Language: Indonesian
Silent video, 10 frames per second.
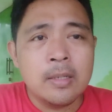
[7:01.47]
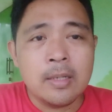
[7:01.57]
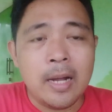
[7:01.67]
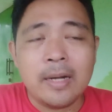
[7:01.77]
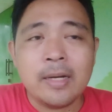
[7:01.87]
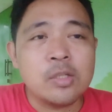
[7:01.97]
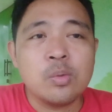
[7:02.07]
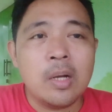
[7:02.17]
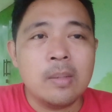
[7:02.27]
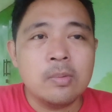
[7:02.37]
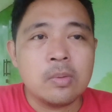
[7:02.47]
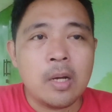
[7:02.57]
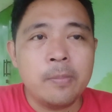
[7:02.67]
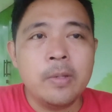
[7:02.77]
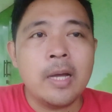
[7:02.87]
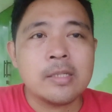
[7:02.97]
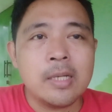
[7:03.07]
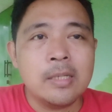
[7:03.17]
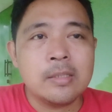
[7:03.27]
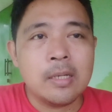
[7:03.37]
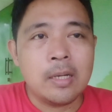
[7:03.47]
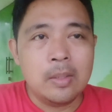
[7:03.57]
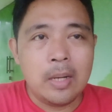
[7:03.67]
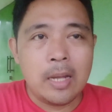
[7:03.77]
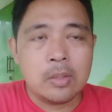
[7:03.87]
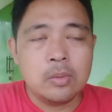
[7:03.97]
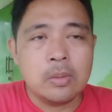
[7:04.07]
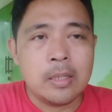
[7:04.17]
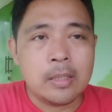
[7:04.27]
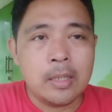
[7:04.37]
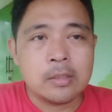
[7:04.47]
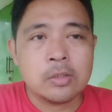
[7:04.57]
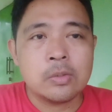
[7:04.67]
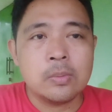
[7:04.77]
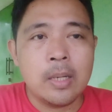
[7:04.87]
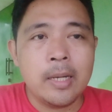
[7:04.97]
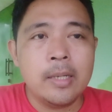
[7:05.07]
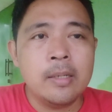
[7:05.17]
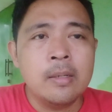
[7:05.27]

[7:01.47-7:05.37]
nggak ada jual murah biasa aja kalau laku harga sesuai